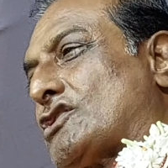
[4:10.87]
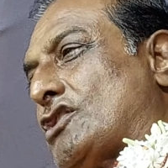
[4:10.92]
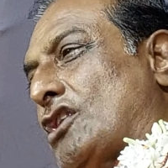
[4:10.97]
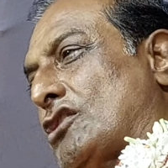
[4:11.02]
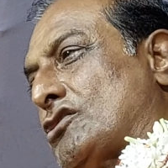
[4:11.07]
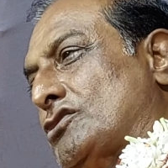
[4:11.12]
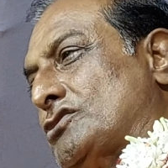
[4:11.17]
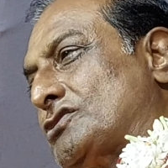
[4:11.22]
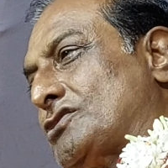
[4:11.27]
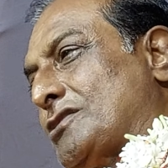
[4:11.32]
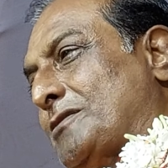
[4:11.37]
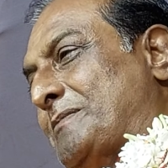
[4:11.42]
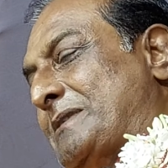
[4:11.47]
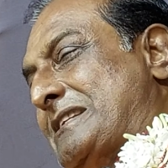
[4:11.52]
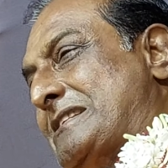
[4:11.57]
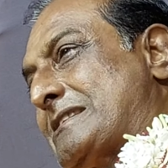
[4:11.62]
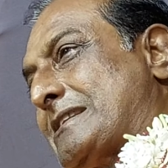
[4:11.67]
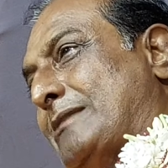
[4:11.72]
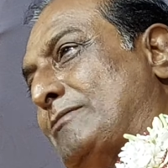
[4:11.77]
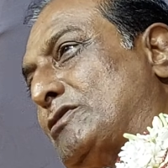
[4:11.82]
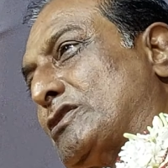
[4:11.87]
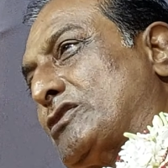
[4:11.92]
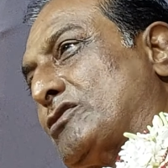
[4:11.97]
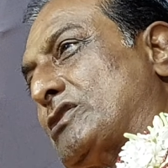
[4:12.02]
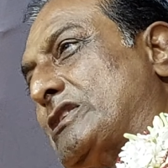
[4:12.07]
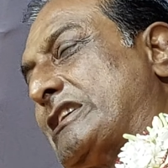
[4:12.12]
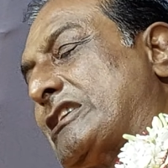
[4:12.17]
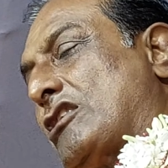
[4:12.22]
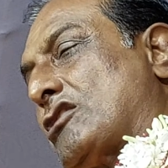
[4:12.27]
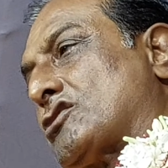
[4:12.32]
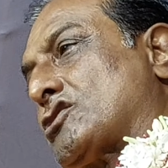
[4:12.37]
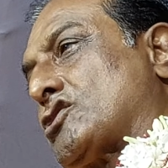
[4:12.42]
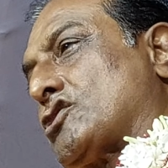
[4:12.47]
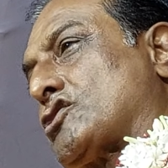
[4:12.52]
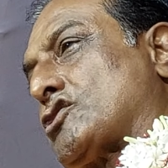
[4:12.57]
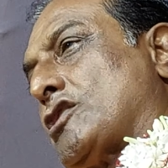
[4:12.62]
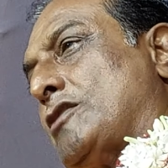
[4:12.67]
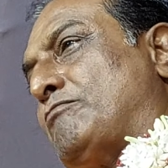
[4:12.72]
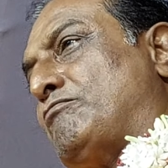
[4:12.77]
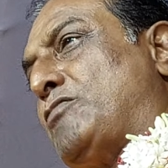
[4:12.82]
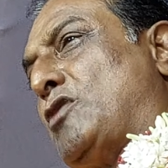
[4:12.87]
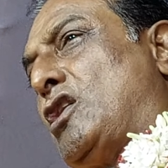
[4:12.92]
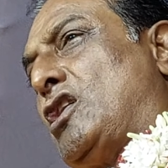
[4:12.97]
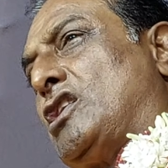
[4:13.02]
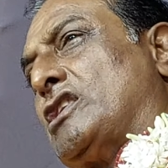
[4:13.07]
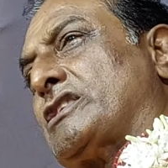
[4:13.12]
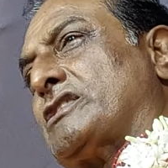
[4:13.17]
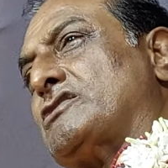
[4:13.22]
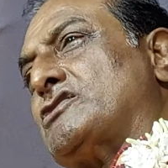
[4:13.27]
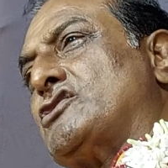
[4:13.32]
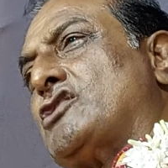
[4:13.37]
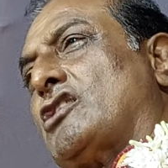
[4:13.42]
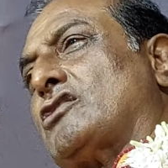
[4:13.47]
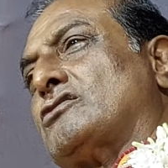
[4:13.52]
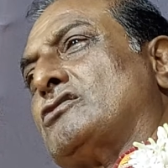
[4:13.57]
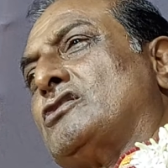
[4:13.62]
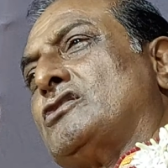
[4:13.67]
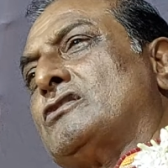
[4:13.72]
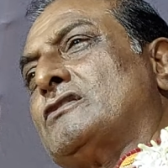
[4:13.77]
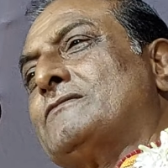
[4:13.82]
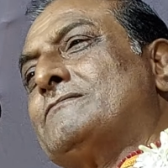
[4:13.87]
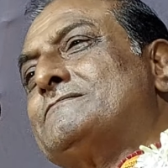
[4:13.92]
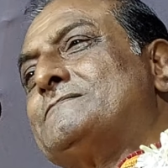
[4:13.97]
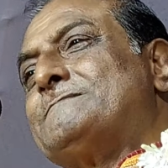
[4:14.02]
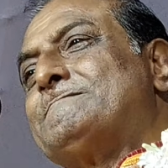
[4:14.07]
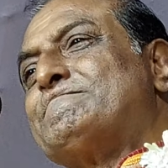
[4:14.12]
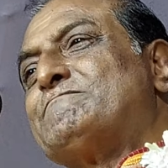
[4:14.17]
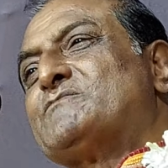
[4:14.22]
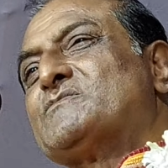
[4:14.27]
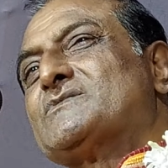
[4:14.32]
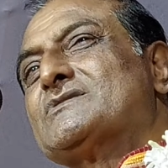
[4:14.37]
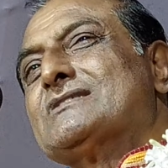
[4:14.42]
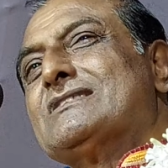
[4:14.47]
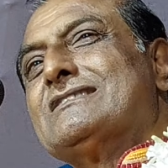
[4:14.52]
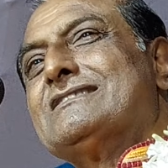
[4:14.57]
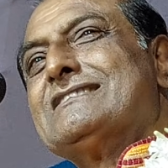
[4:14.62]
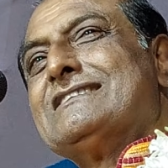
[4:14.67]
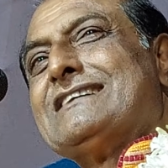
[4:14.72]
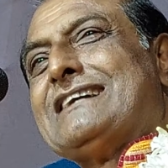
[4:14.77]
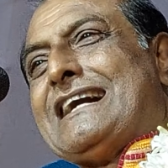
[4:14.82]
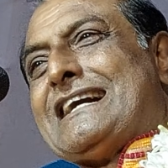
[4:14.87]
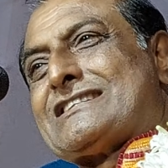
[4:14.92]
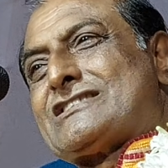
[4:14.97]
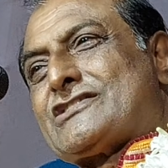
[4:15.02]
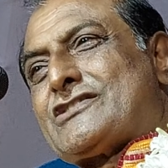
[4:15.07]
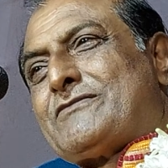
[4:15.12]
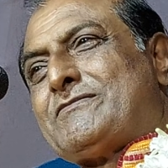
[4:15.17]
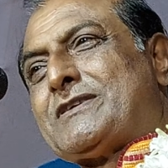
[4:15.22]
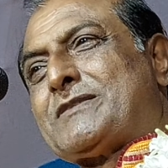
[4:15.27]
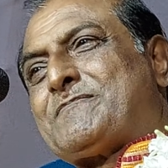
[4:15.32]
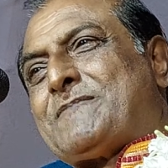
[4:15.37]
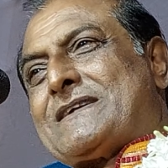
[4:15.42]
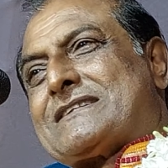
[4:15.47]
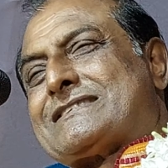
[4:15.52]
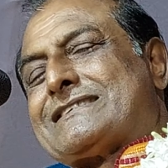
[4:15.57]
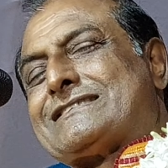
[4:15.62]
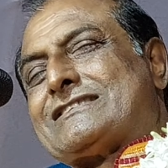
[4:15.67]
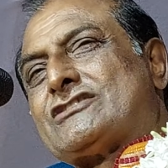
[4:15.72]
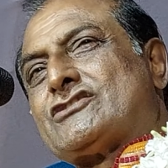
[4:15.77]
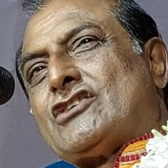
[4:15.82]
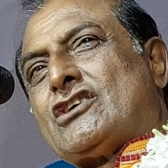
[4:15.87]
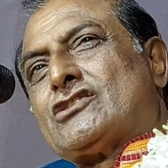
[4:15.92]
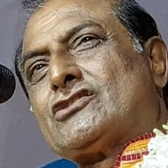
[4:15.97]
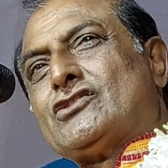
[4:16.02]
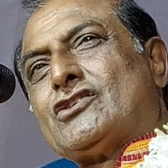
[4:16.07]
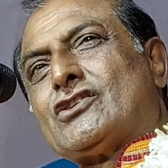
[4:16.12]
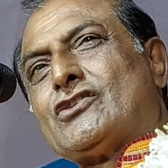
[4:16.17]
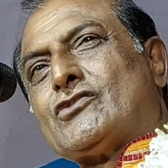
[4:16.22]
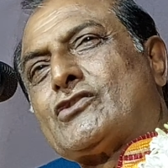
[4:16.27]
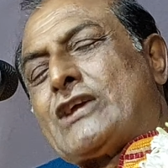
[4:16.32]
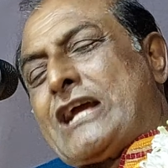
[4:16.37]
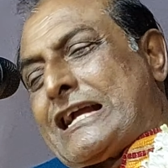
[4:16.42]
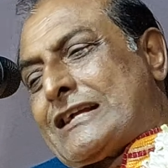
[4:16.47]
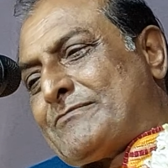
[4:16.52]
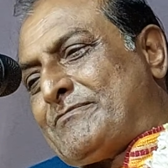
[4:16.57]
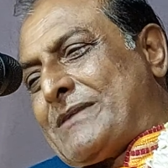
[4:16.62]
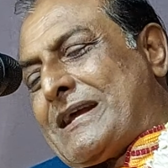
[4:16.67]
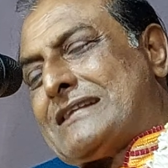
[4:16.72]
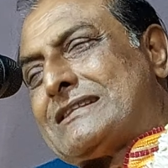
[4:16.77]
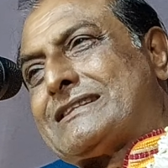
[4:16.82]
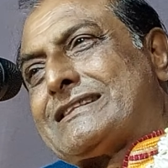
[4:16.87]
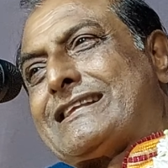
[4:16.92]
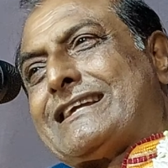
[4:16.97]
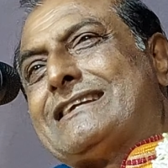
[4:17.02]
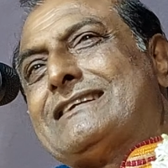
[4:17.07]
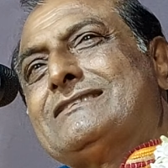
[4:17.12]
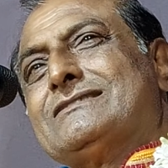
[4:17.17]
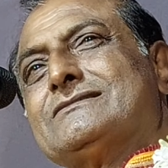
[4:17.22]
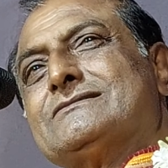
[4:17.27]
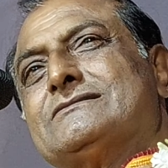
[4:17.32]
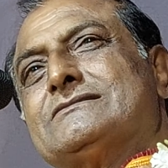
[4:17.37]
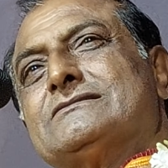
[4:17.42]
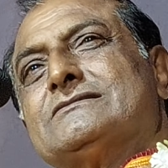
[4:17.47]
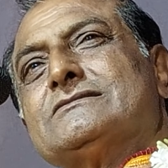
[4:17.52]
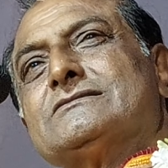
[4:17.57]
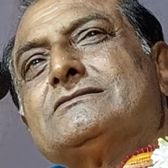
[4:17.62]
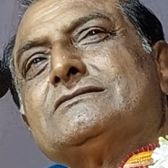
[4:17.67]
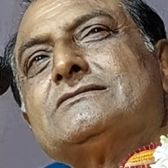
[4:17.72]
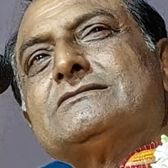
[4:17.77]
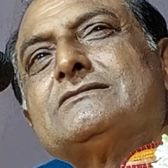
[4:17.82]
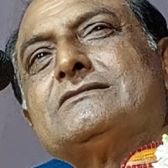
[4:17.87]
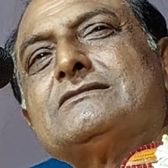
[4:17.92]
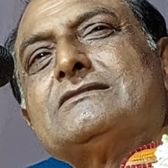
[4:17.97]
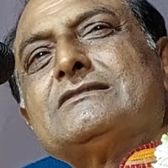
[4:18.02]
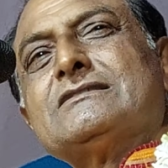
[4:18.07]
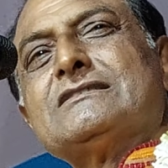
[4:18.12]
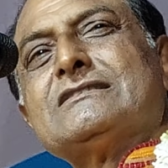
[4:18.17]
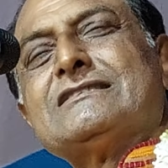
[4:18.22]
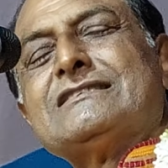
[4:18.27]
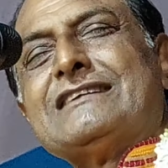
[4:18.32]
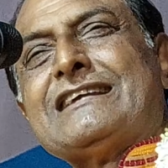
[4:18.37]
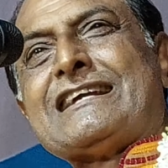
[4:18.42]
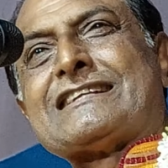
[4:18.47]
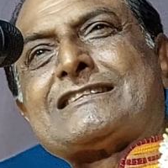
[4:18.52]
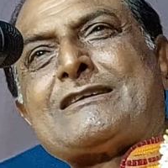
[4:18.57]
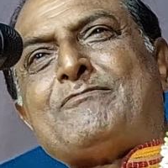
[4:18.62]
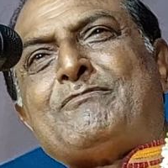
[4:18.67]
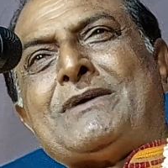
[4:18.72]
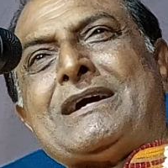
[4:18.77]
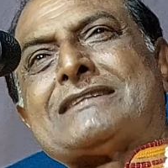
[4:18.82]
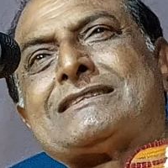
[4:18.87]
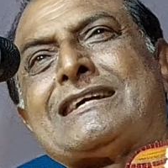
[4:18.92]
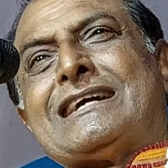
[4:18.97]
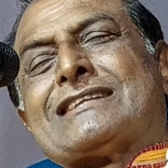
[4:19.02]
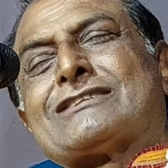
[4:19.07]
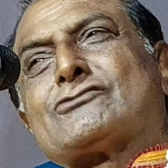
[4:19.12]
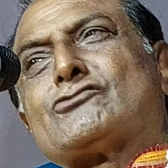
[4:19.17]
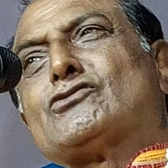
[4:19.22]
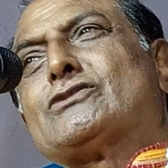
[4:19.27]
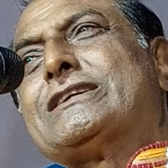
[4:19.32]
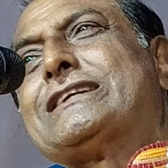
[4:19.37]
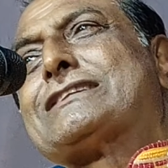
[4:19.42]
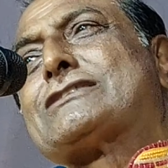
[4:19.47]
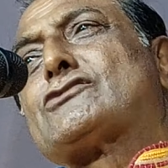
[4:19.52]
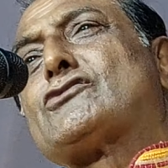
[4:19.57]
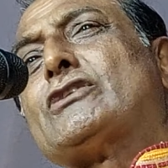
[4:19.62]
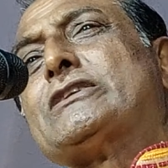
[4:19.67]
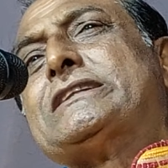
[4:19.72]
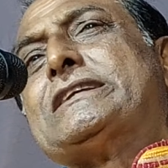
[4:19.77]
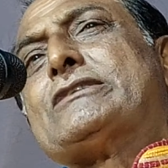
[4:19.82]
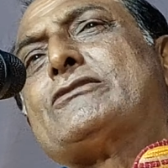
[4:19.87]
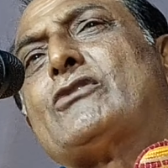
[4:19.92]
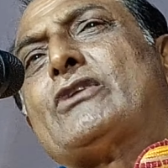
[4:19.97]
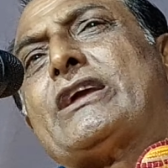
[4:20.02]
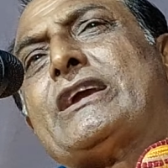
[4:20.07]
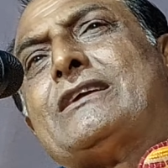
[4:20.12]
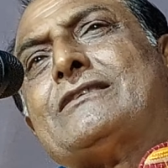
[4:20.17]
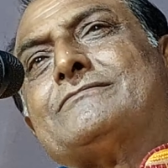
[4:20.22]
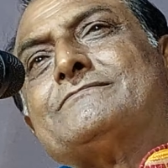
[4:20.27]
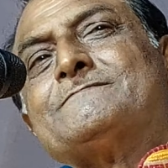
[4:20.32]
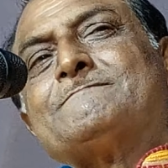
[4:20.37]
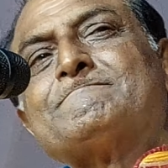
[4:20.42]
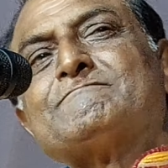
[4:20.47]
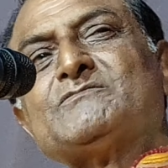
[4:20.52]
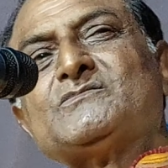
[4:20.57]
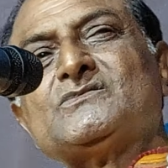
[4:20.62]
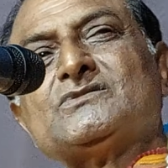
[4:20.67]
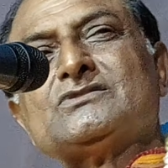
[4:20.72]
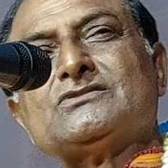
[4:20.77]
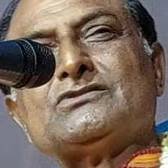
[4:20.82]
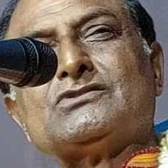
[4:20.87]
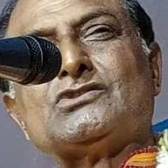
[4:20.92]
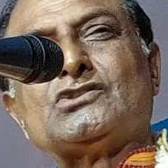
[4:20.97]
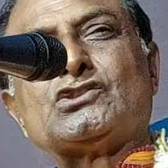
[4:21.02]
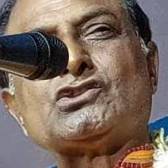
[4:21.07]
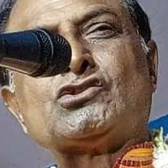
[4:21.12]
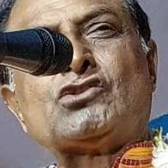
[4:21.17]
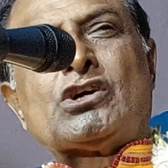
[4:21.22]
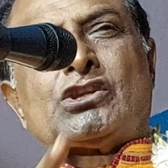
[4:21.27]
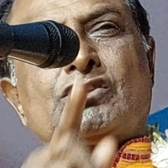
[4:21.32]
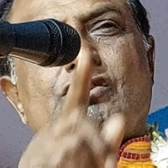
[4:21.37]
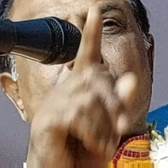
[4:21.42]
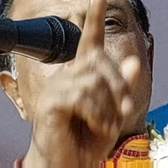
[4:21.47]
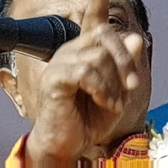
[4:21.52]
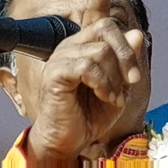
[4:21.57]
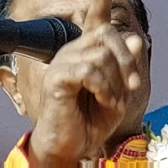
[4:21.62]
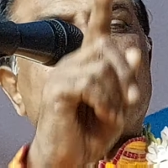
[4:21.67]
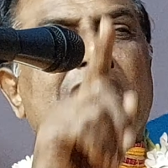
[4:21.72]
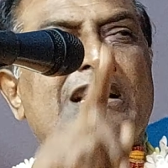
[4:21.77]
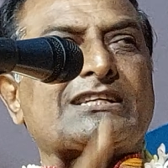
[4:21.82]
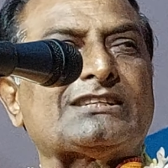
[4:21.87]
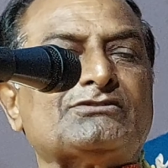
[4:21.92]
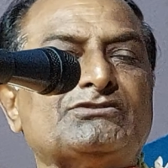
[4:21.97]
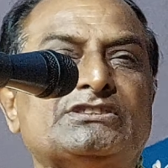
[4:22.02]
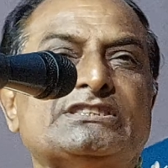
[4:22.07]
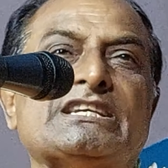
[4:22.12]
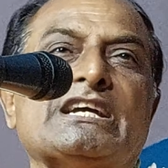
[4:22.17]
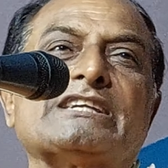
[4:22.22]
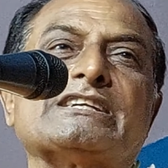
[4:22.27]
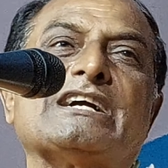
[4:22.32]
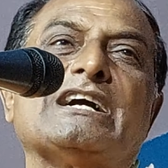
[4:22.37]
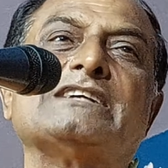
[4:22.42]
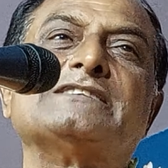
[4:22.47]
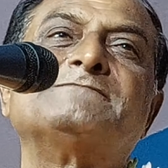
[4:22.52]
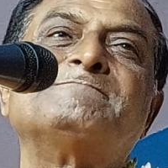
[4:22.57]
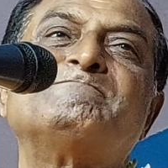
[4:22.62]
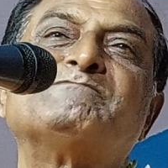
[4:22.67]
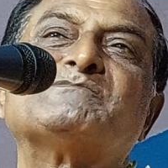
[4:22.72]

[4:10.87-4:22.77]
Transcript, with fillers: তখন তো বৃন্দাবন অধিকাংশ সব বন জঙ্গল আশ্রমের পাশে যে জঙ্গল ওর এক প্রান্তে একটা পাতার কুঠির তৈরি করে নরোত্তম থাকে ওই জায়গায়